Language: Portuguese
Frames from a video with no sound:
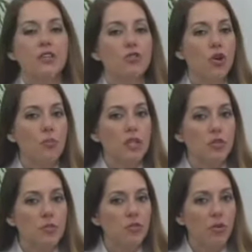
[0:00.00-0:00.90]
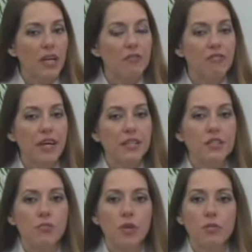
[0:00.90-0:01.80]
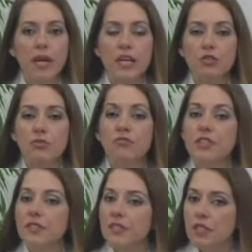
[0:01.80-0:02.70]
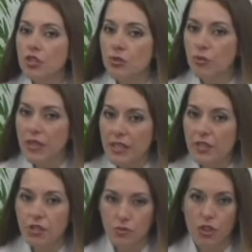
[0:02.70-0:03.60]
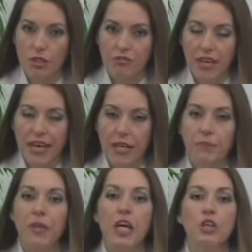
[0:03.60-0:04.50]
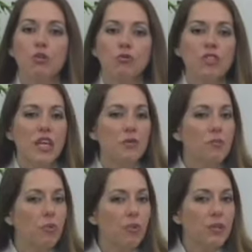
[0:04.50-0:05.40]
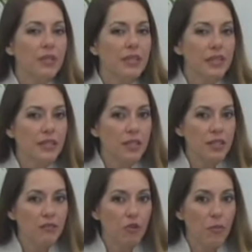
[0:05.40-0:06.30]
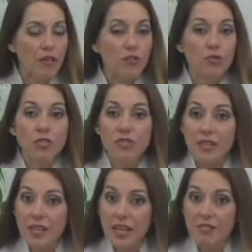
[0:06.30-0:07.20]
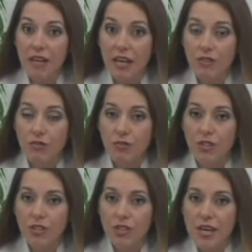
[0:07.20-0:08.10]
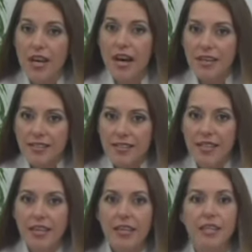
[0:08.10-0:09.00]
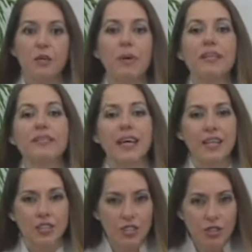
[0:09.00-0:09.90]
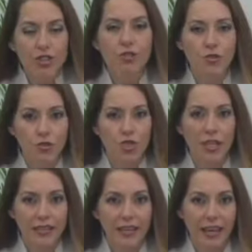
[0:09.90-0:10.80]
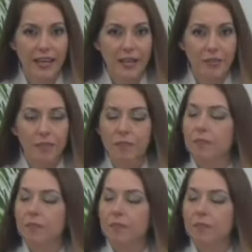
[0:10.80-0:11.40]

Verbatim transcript: As obras psicografadas pelo médium Francisco Cândido Xavier trouxeram importantes informações e revelações acerca da passagem de Jesus na Terra.